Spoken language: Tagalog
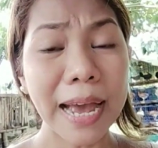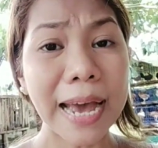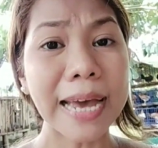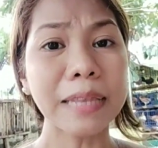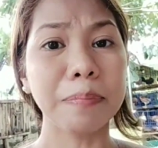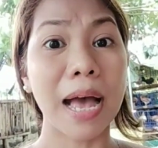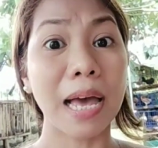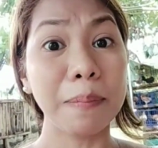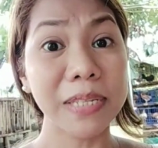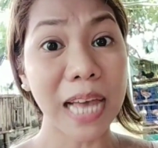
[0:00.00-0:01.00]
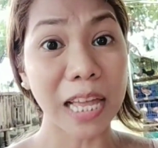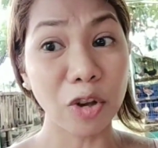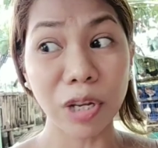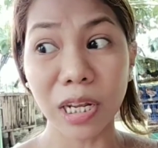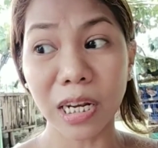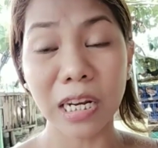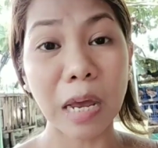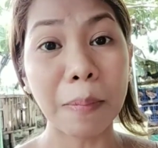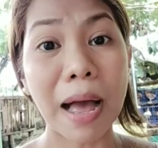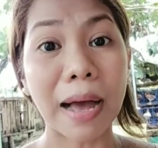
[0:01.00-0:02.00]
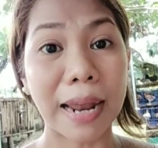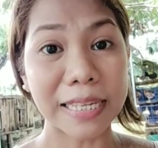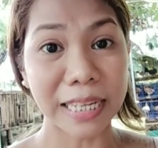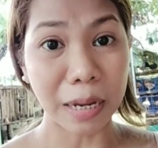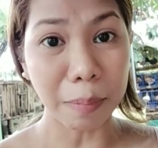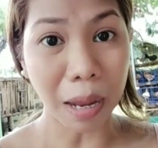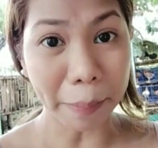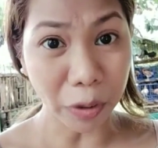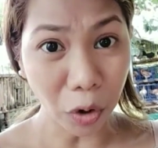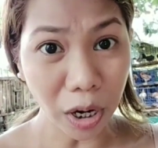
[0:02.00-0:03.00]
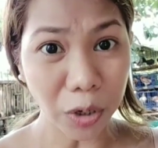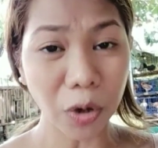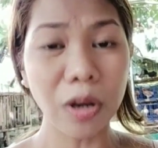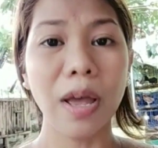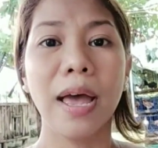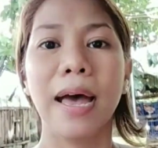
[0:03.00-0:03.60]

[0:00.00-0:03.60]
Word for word: niya at makakabisado niya na rin ang mga klase ng mga manok, ano?